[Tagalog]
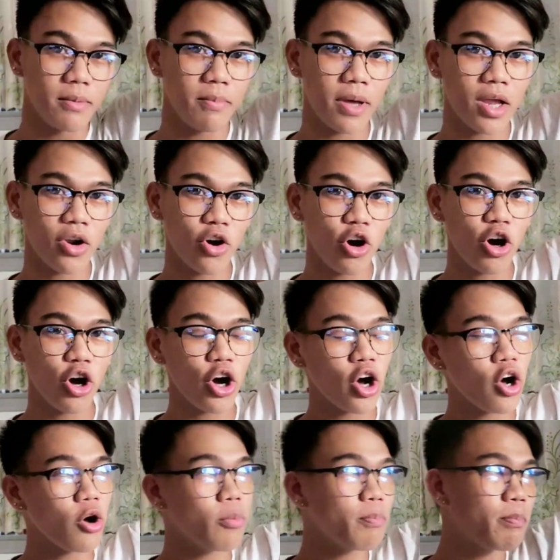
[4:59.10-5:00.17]
Pero
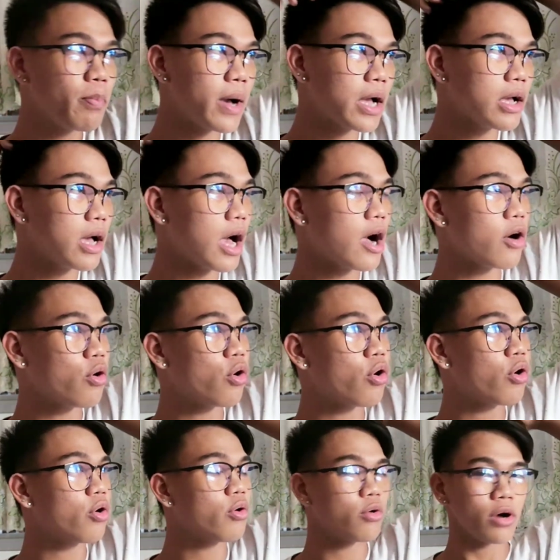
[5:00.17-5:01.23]
pag
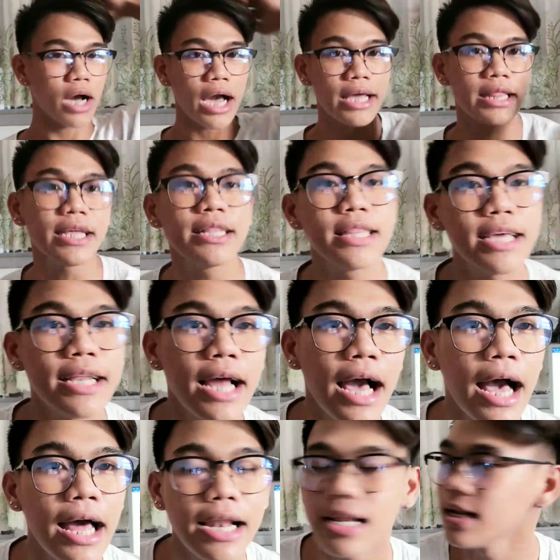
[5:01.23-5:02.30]
ako, Pag kahit hindi na
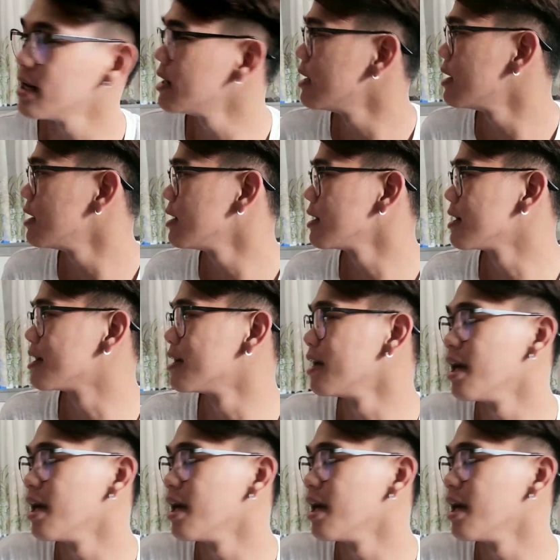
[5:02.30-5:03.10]
hal- down below.